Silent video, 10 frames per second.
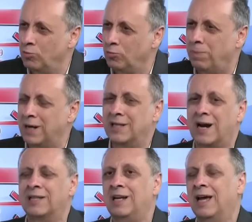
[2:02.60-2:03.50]

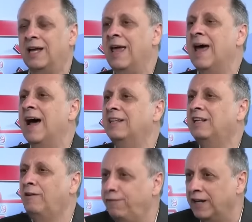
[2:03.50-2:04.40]
المبادرات الى اخره هذا
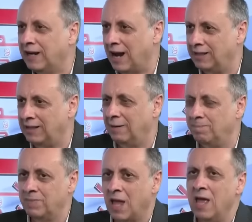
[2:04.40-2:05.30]
الفكر هذا
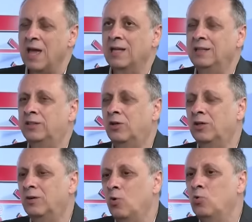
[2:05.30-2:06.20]

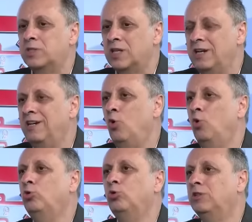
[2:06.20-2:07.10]
نظن وصل
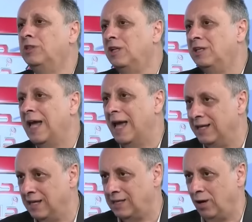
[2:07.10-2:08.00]
الحدود
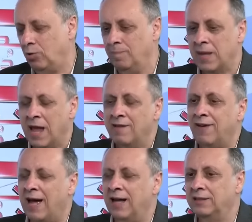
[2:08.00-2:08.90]
النهائيه تاعو
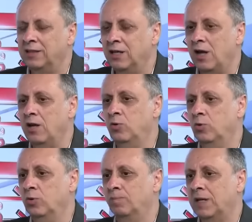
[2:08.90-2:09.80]
فنظن
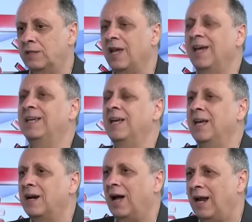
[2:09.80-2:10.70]
انه
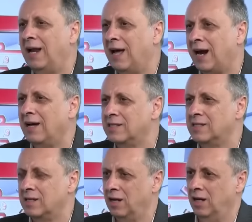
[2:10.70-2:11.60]
تغيير على
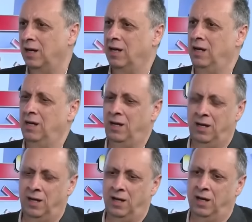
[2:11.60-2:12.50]
راس
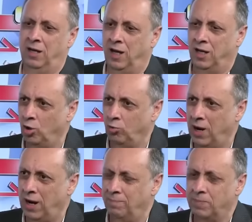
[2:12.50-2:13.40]
آه،
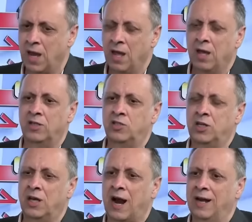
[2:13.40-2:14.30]
الدولة
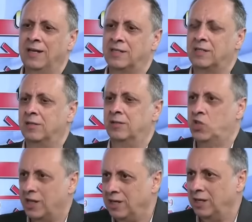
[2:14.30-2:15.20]
يجي رئيس
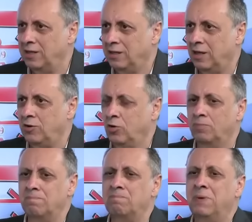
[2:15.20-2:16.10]
جديد
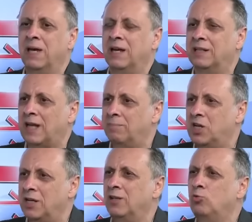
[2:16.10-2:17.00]
اليوم بخطاب
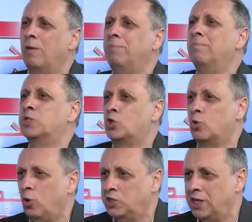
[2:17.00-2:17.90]
جديد
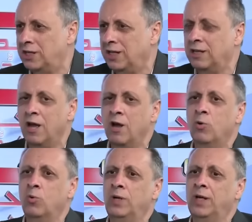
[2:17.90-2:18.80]
وبمشروع جديد
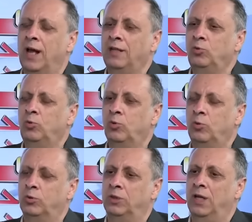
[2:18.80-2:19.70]
واللي
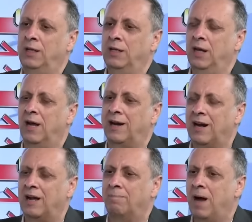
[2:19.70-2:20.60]
عنده يعني
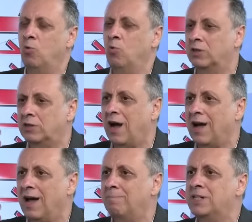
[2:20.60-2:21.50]
الرغبه
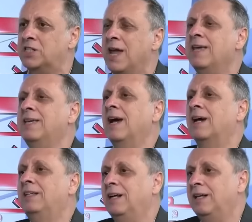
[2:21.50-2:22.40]
والطاقه باش
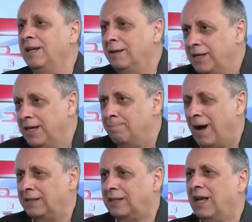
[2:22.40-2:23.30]
يقدر
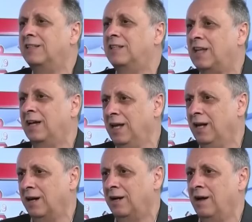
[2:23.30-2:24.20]
يبعث هذا
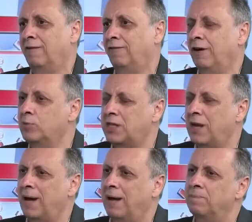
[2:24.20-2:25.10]
التغيير يعني بصراحه